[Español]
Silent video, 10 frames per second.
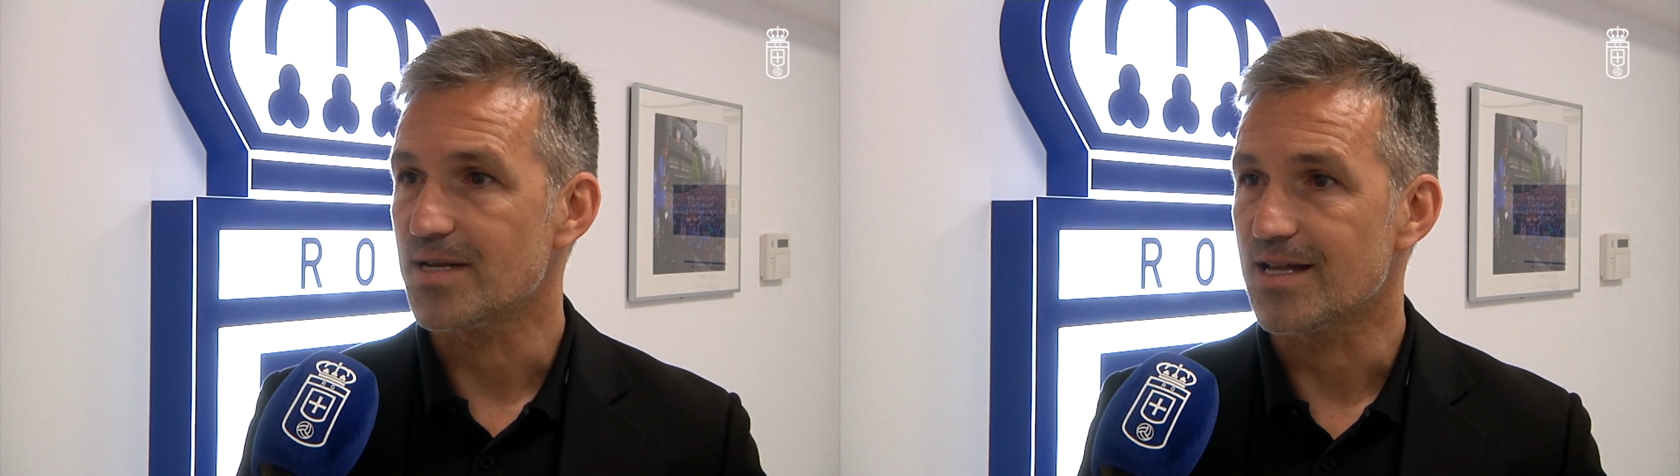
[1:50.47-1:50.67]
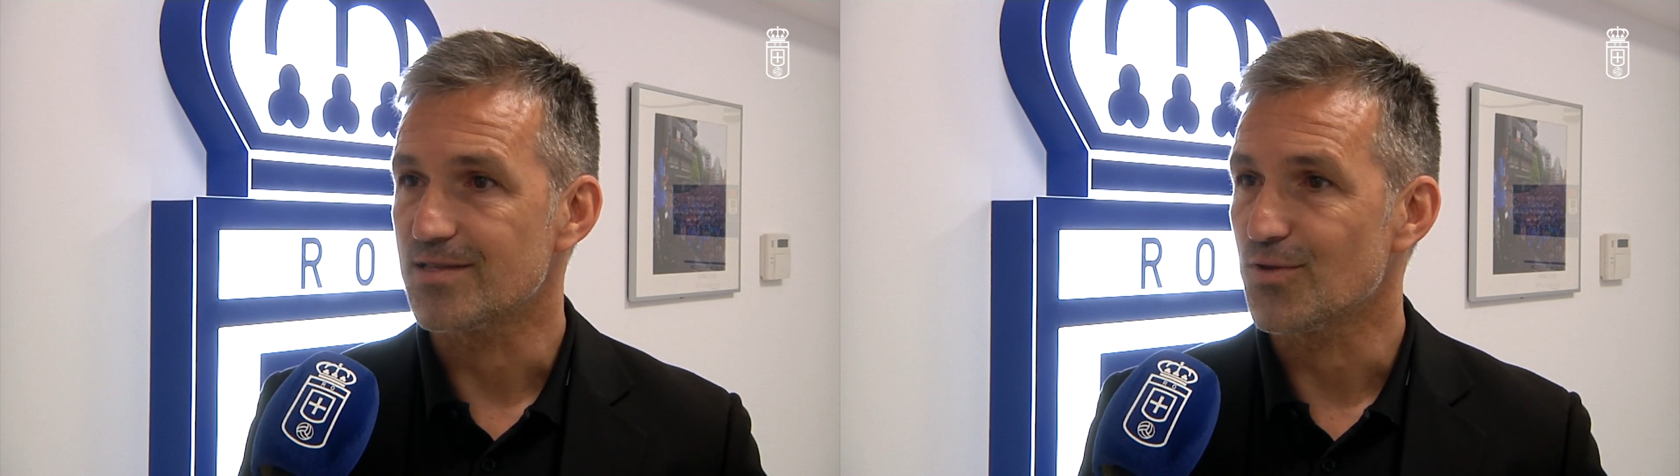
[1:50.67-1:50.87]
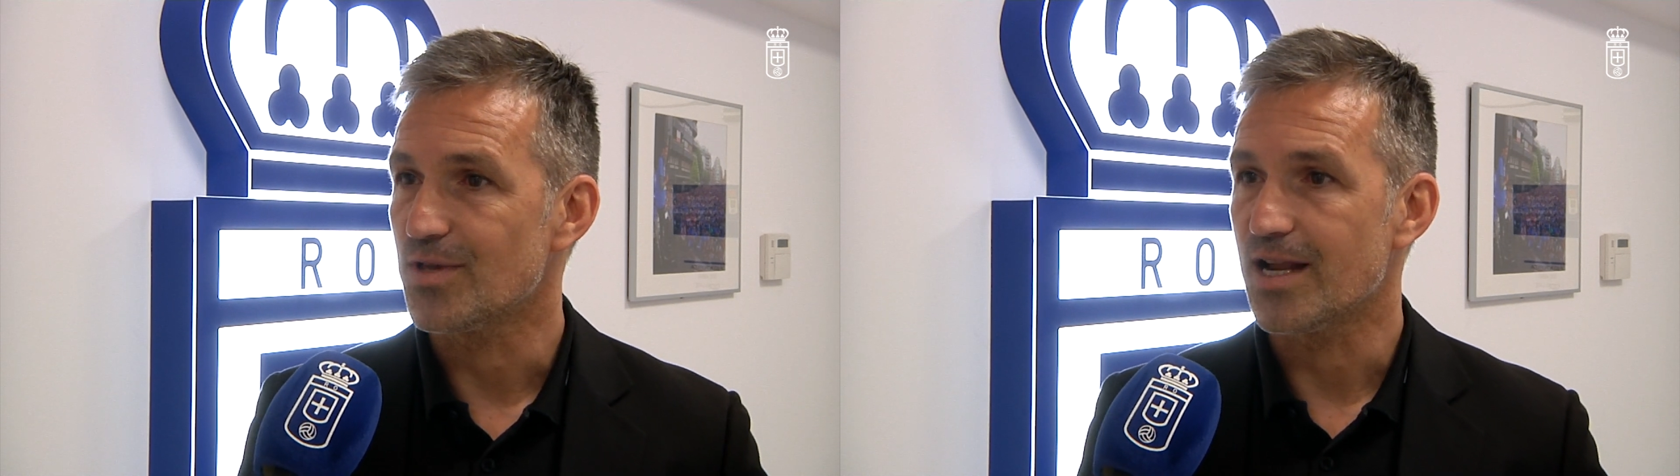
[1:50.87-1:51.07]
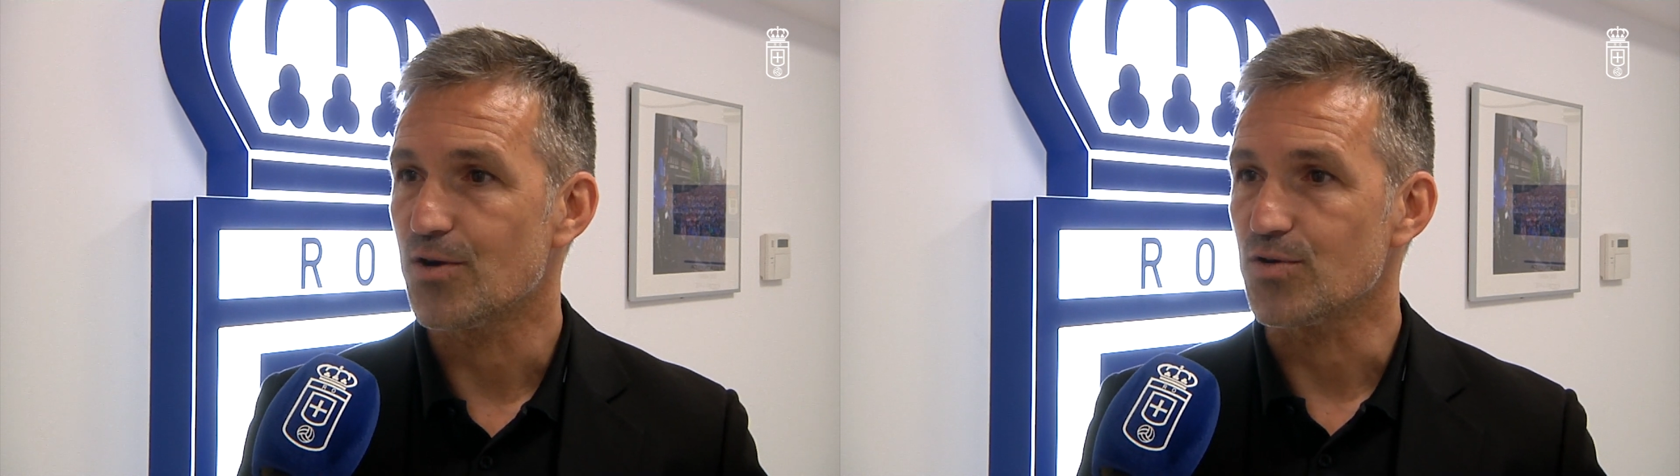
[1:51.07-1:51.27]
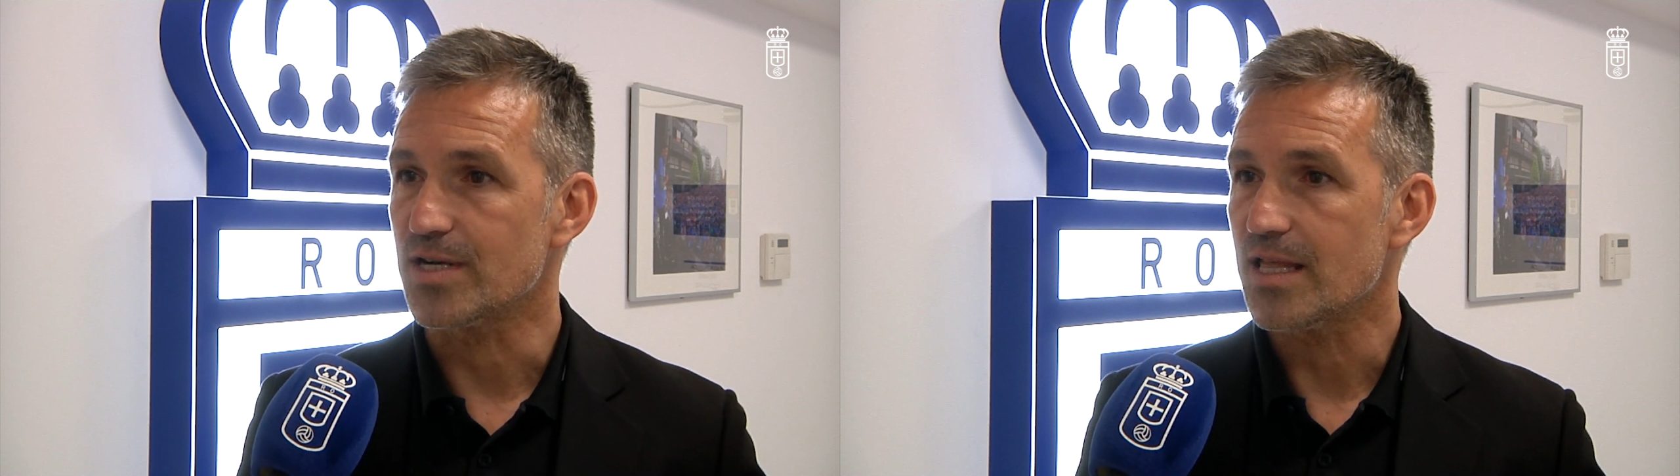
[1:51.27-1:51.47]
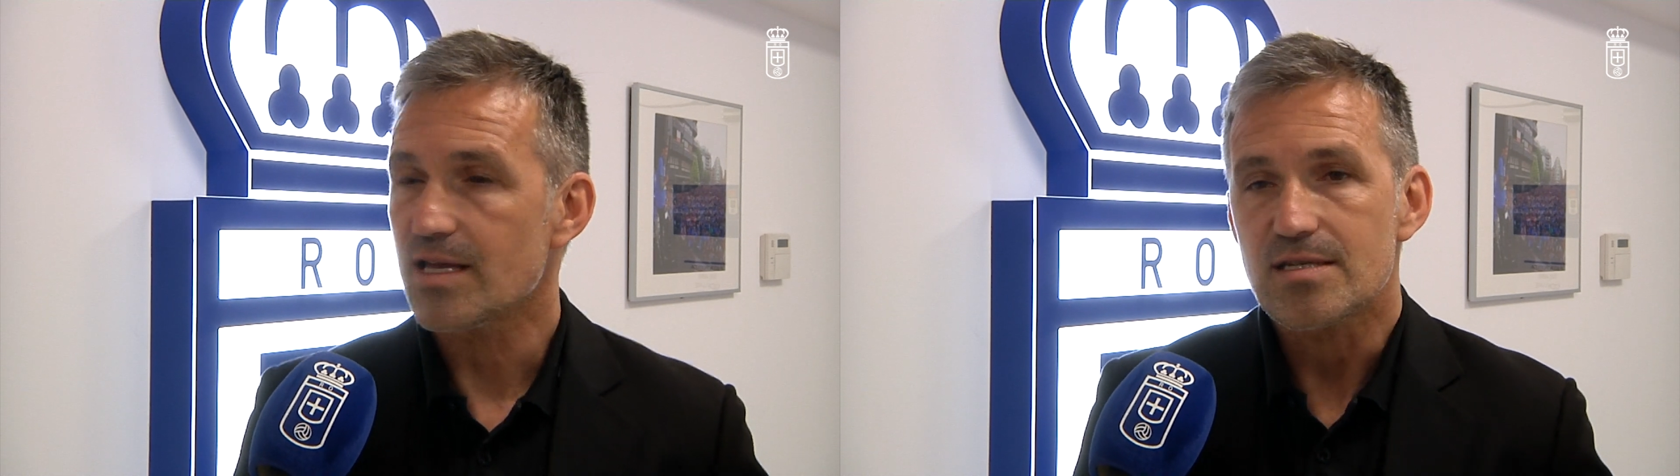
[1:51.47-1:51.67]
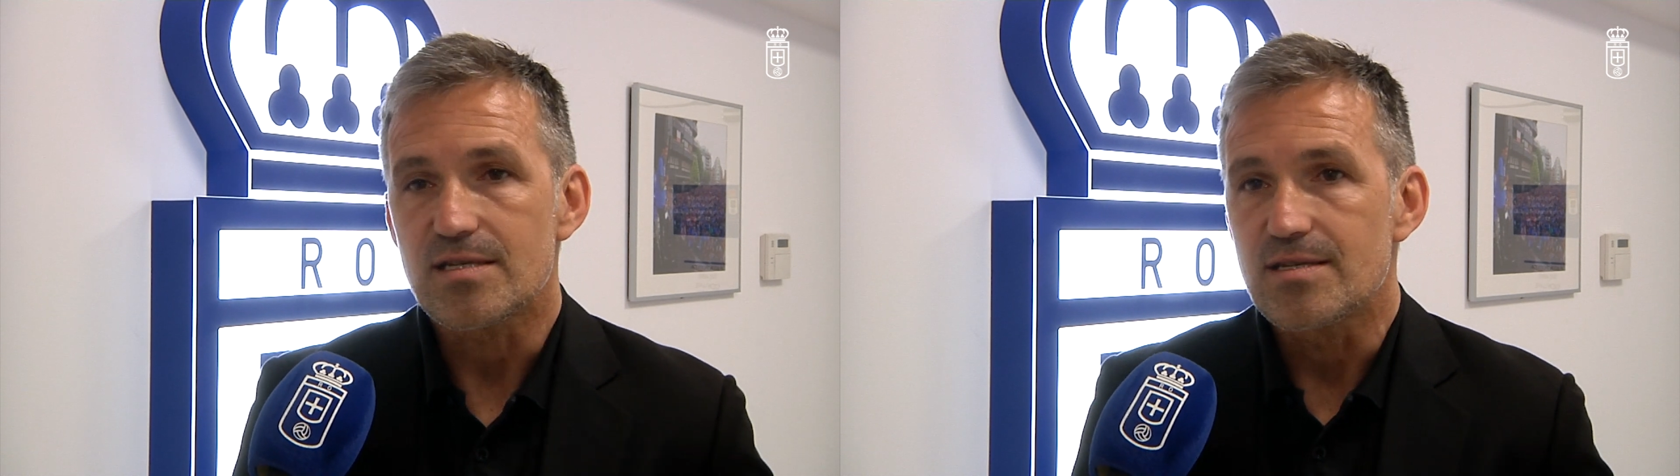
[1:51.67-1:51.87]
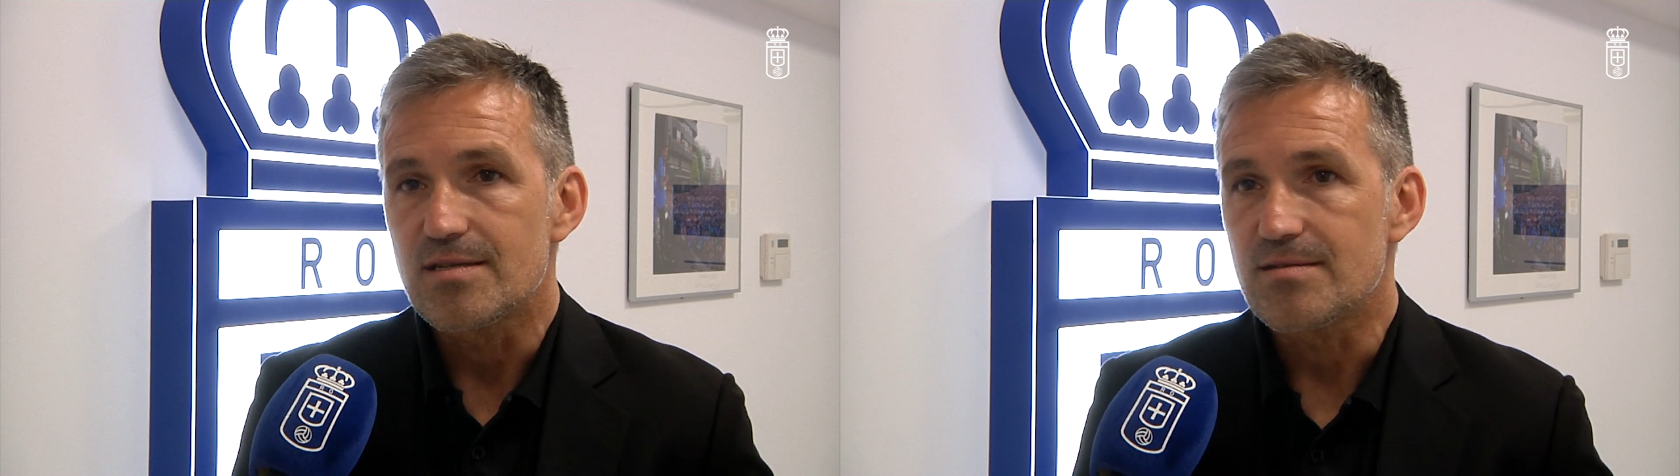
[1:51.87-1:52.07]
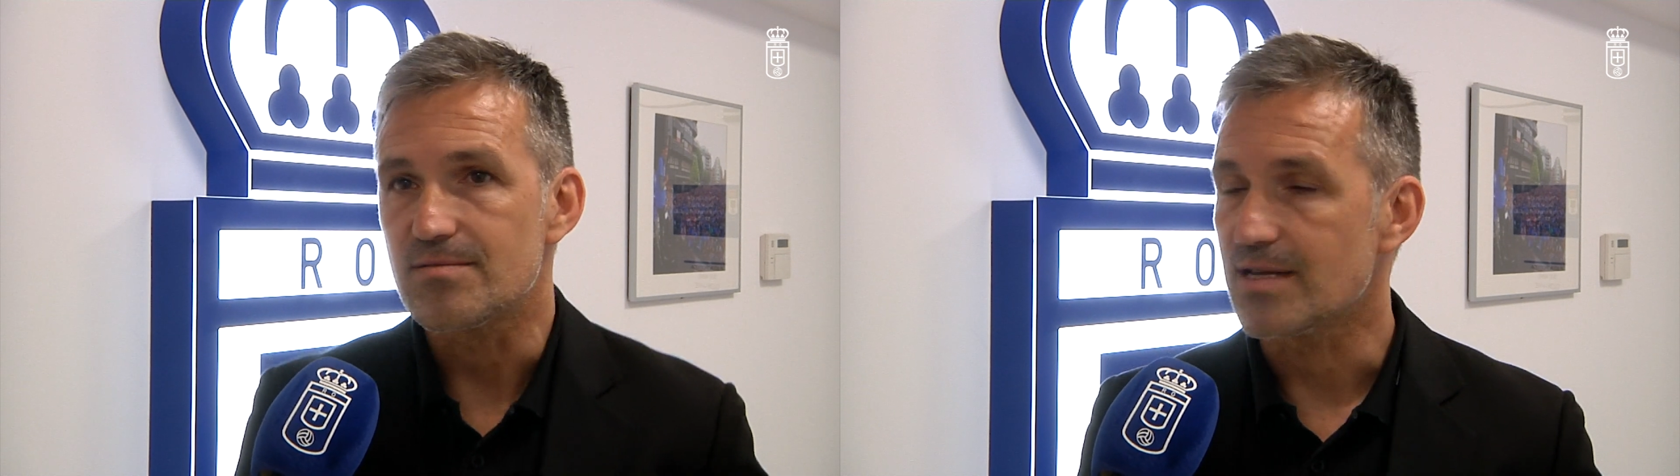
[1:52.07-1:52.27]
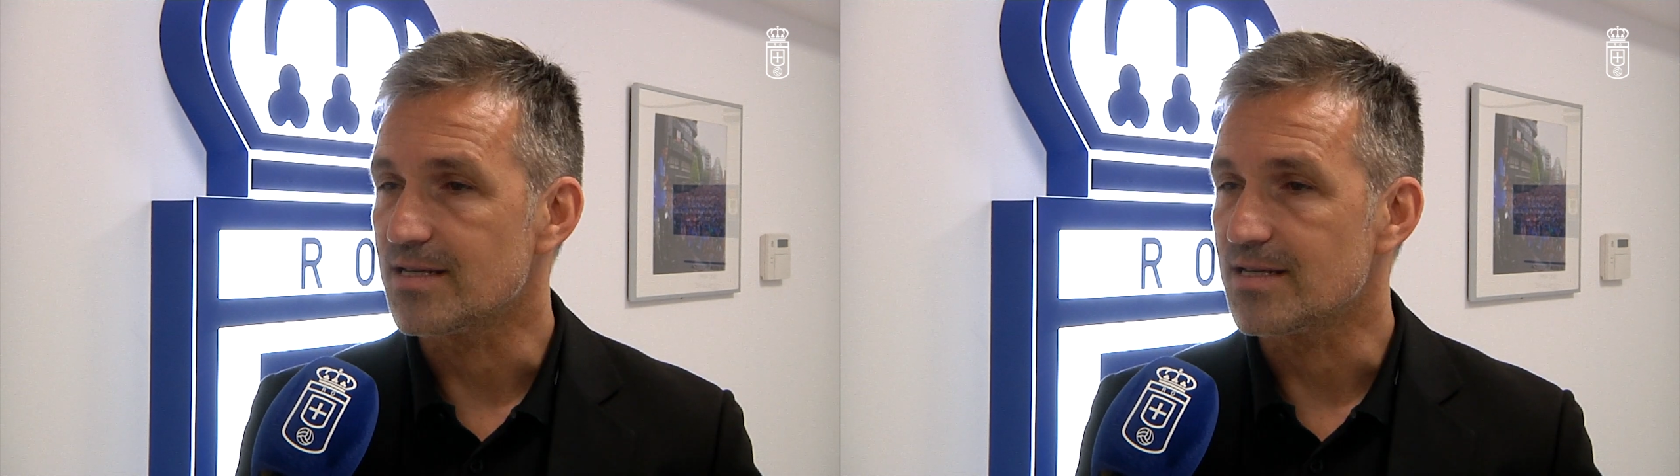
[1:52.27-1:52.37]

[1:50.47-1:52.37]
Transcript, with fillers: para todas las jornadas y